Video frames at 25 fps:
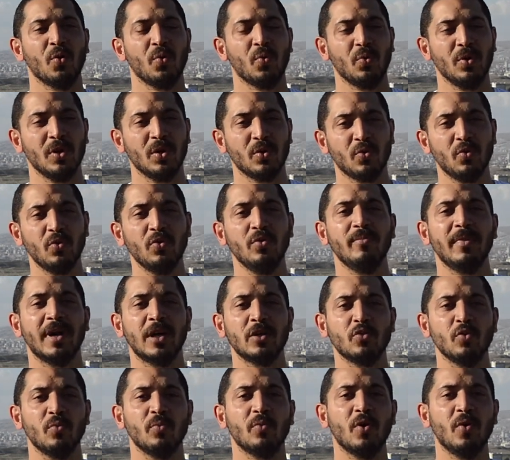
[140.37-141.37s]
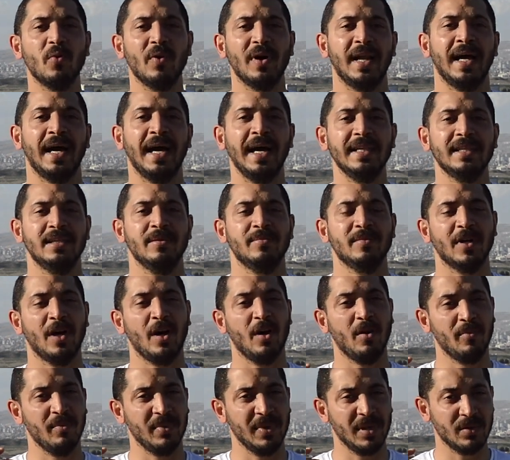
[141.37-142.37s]
ويكون مكتوب جوه العقد
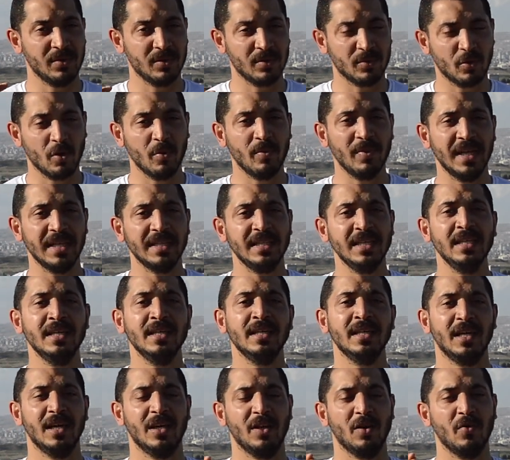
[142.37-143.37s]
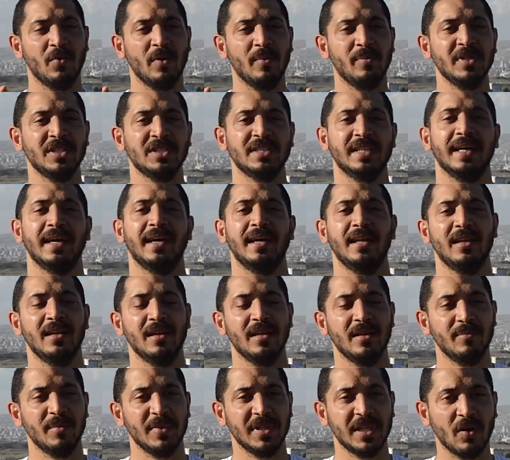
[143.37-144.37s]
بتاعهم الجمله دي ان هو بيشتغل
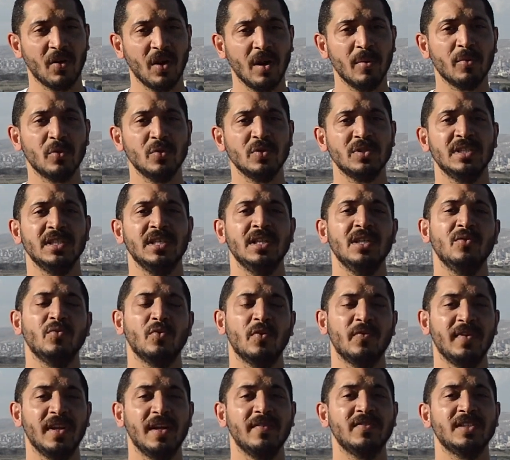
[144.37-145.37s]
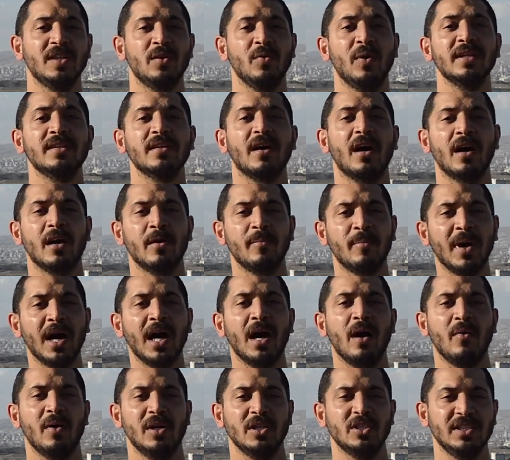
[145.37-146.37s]
بدوام جزئي وفي نفس الوقت
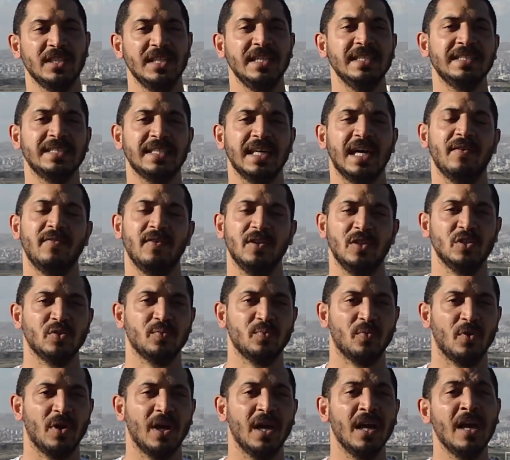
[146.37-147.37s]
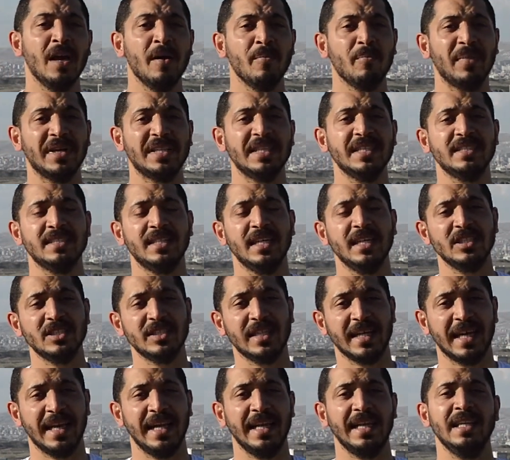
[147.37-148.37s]
24 ساعه في الاسبوع ما تنساش
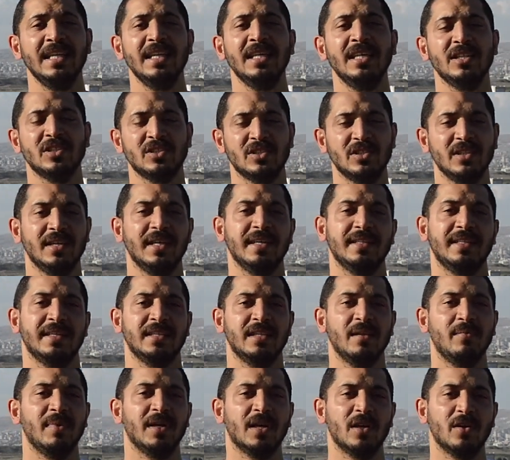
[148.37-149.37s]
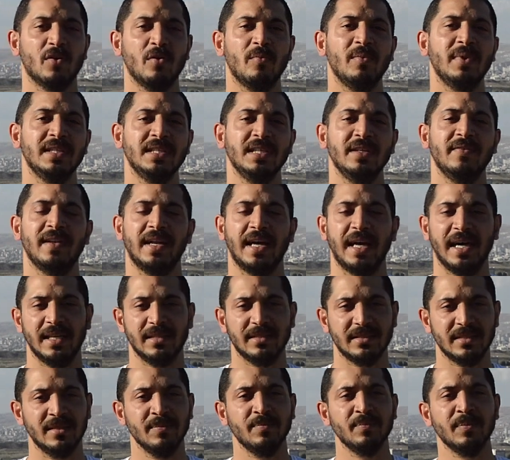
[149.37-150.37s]
تخلي الشركه تكتب لك الجمله دي في
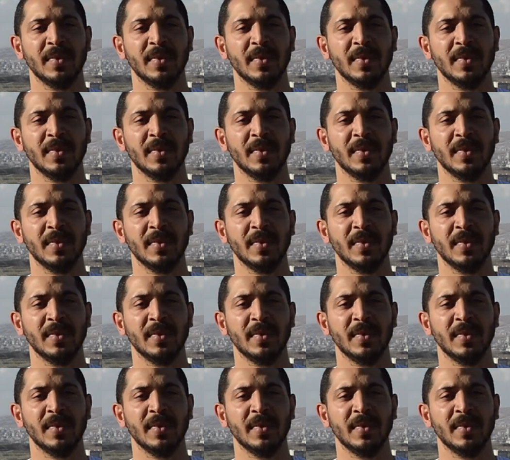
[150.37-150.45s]
العقد